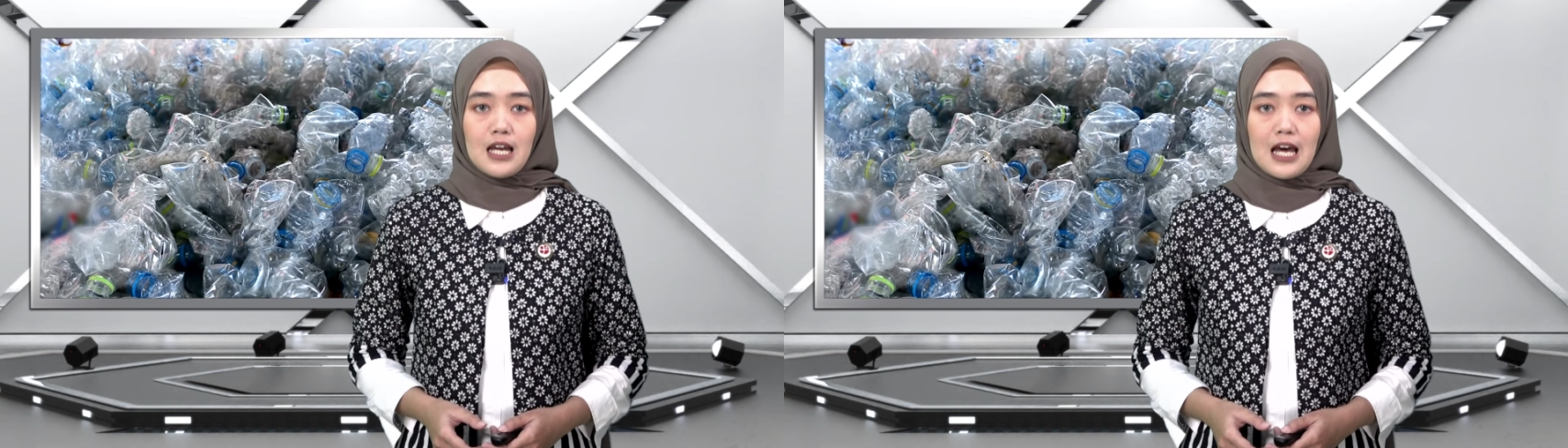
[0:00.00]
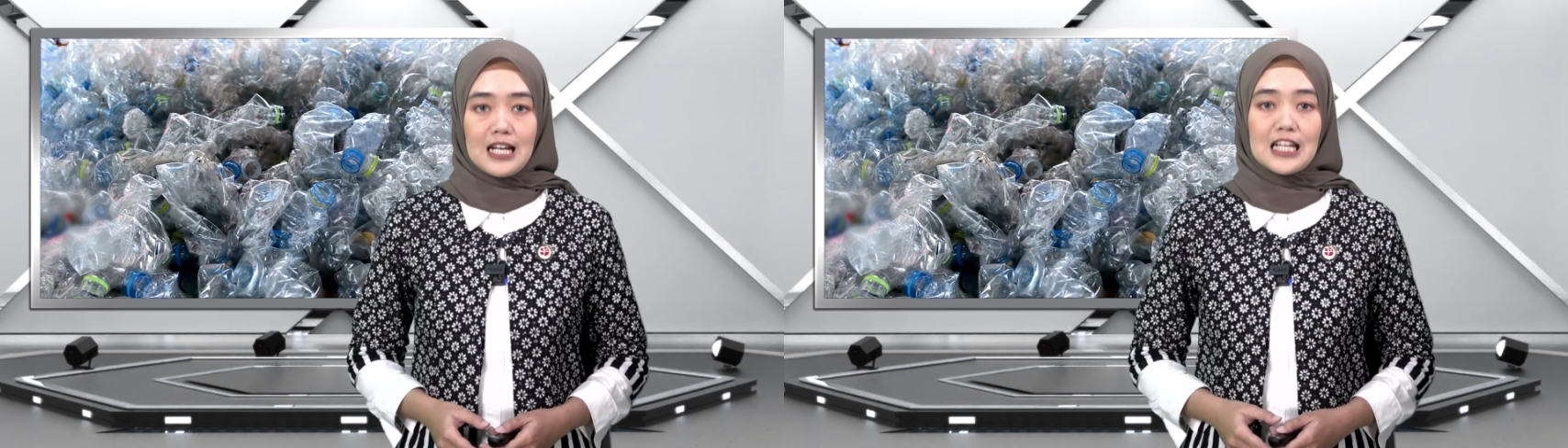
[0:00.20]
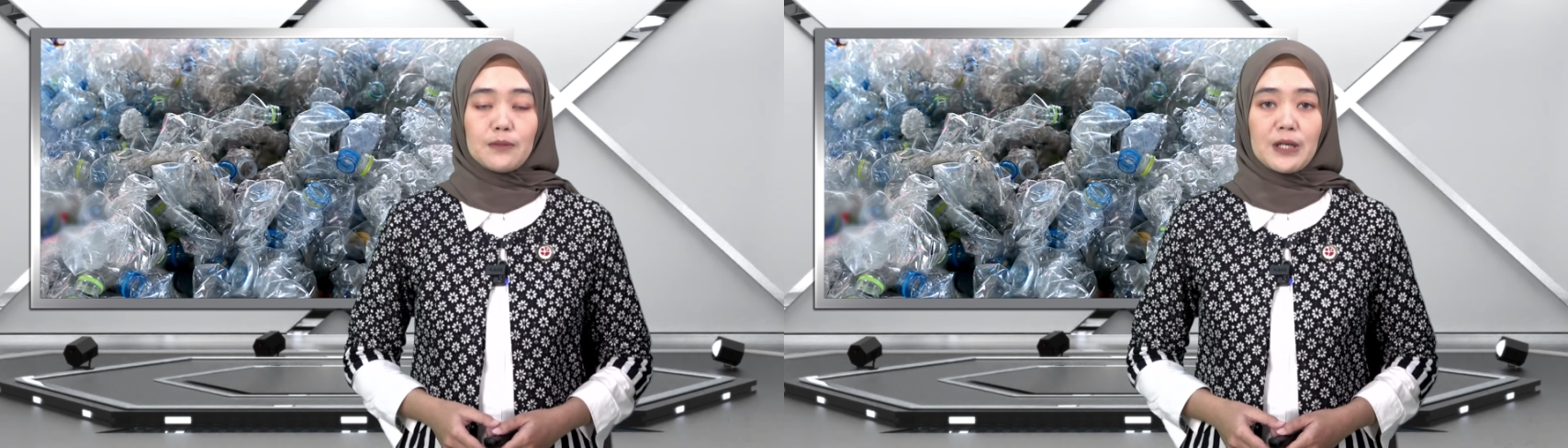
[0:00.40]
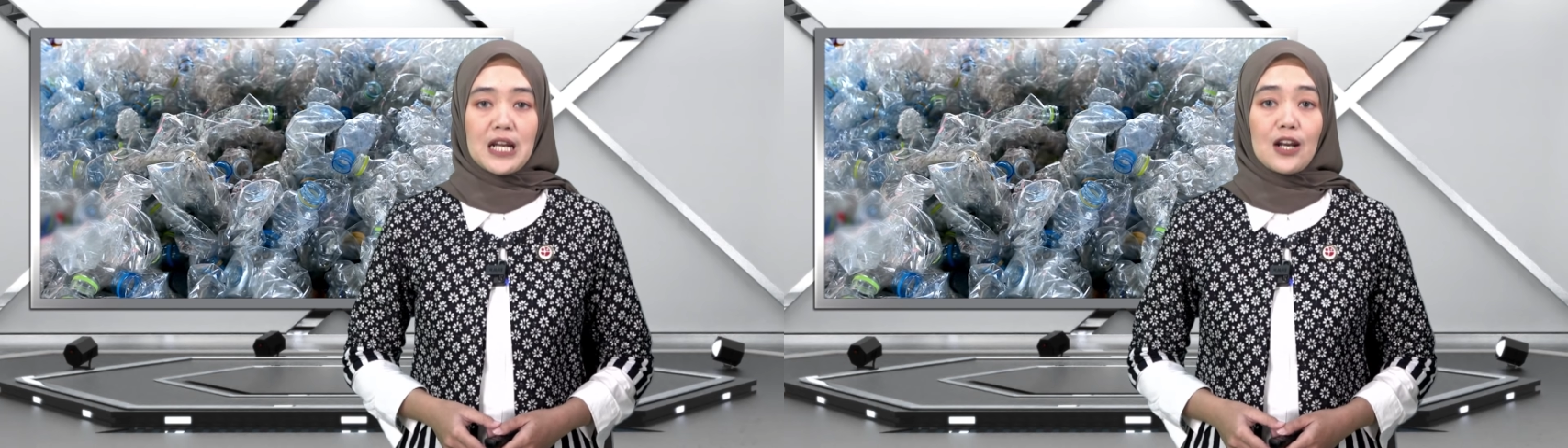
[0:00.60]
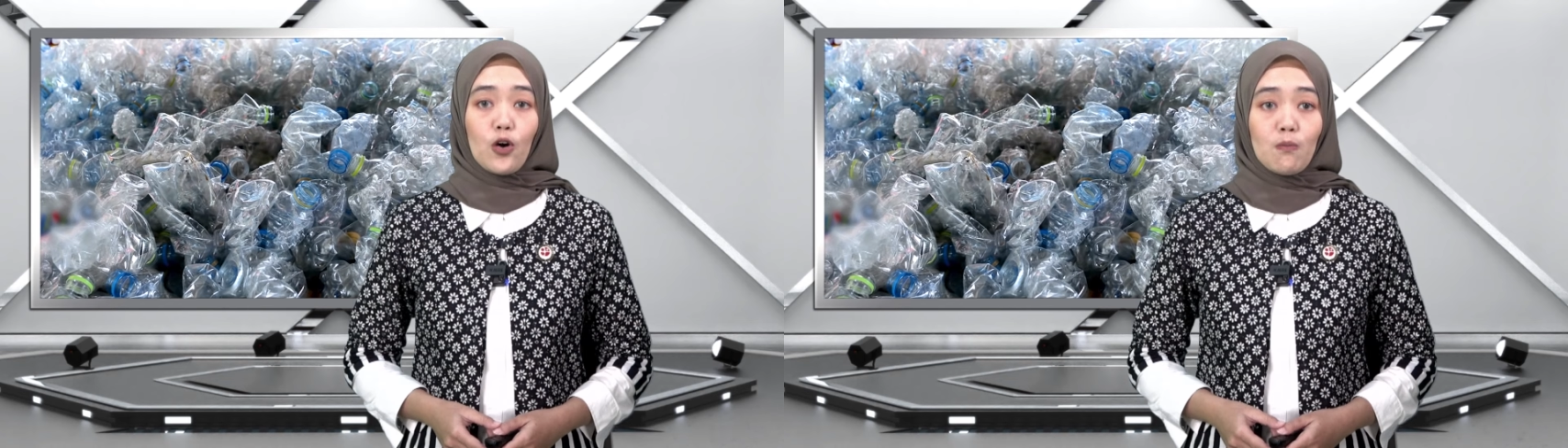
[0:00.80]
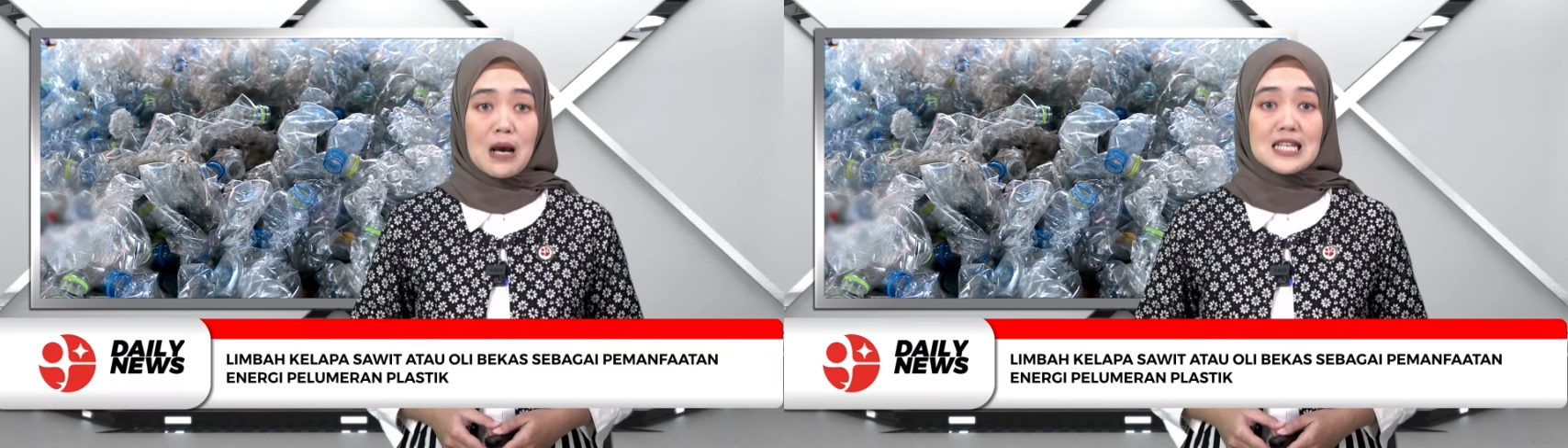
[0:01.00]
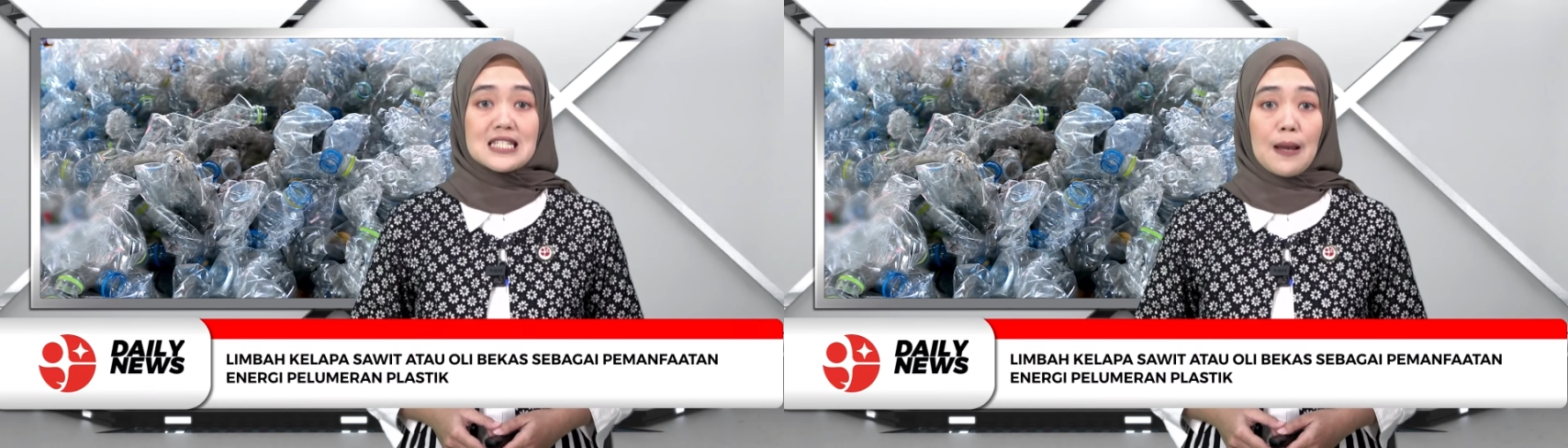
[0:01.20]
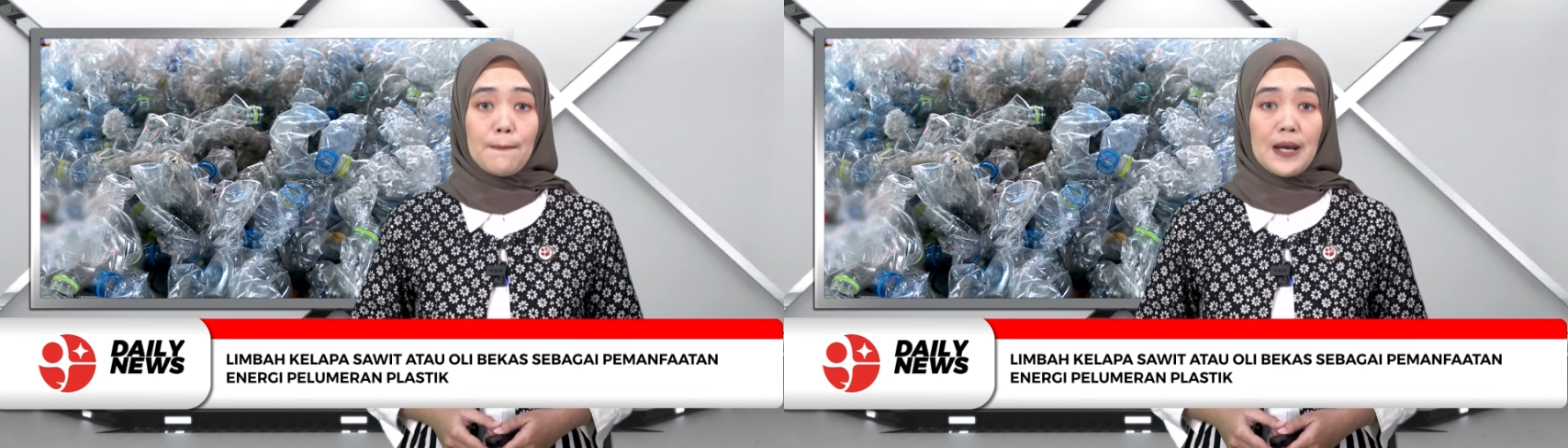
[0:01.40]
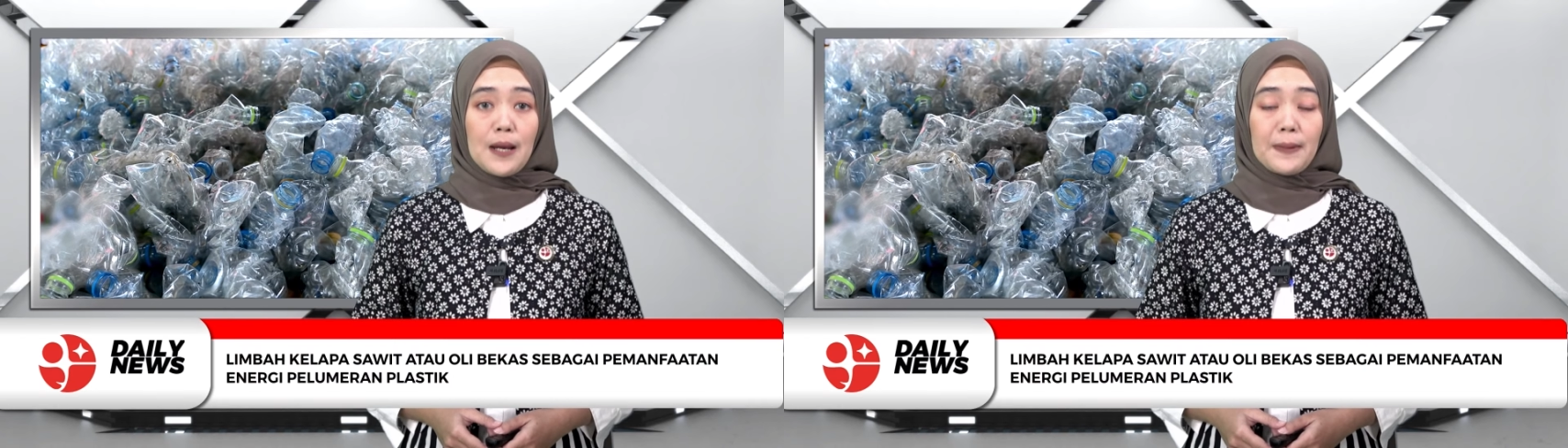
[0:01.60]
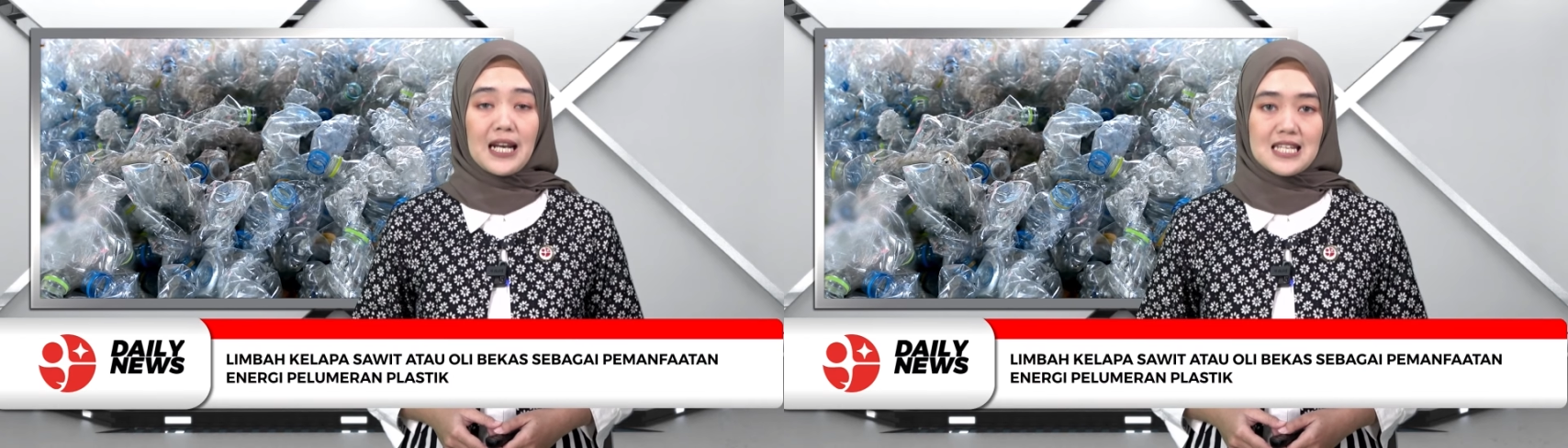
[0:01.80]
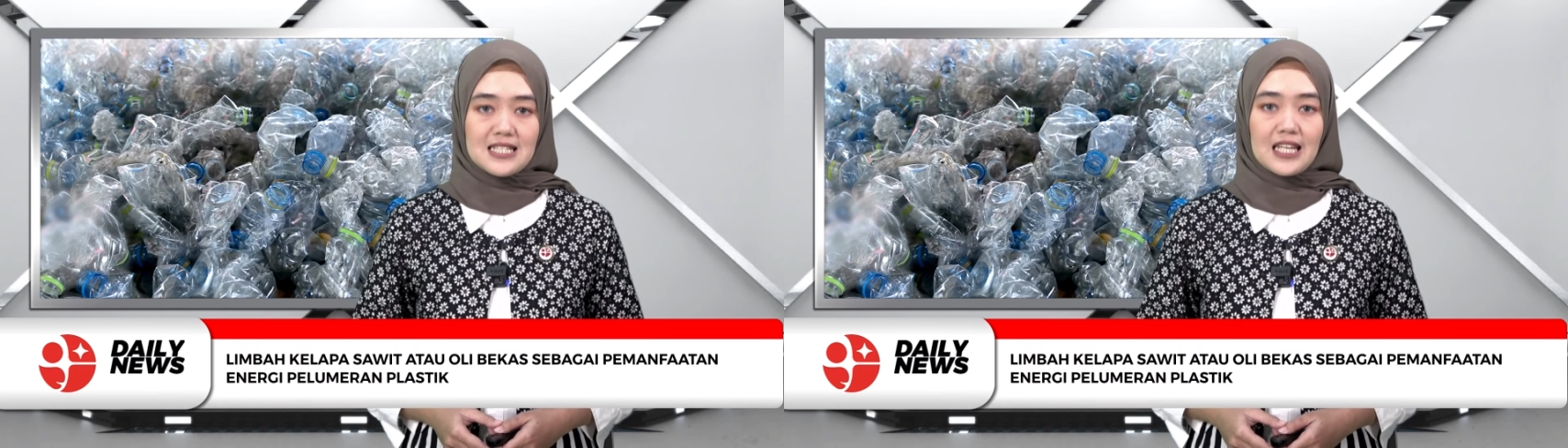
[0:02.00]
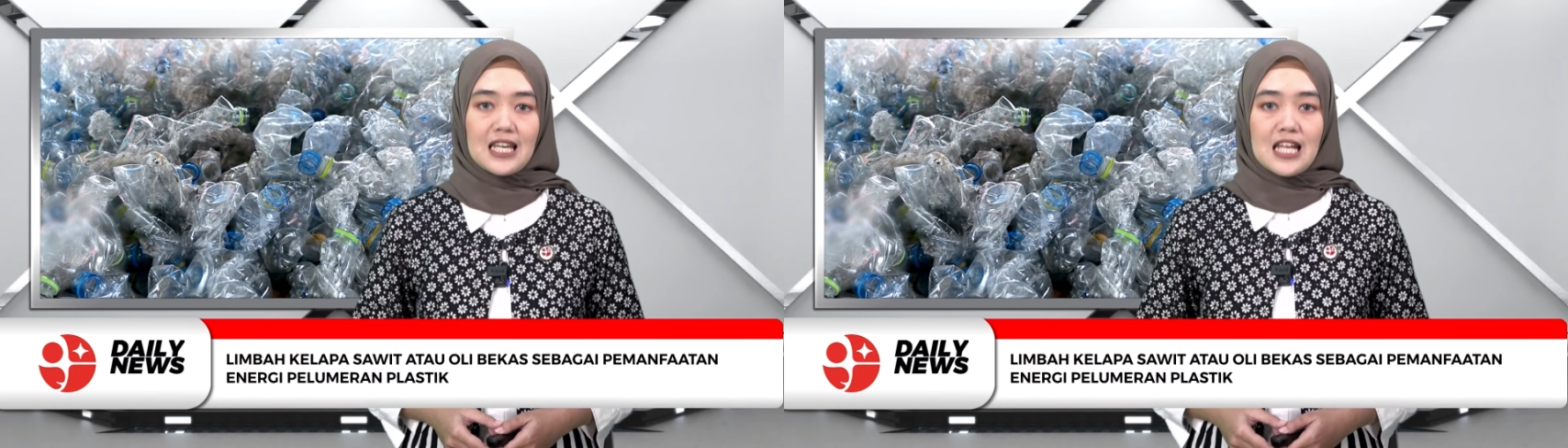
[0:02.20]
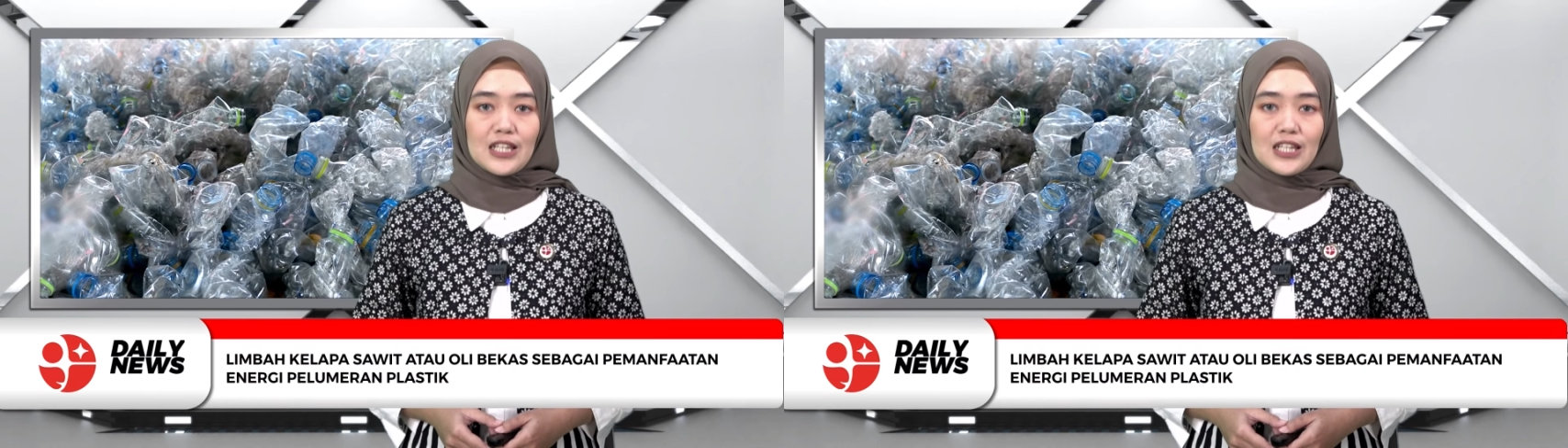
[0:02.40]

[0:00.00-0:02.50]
Alat penahan ombak sampah plastik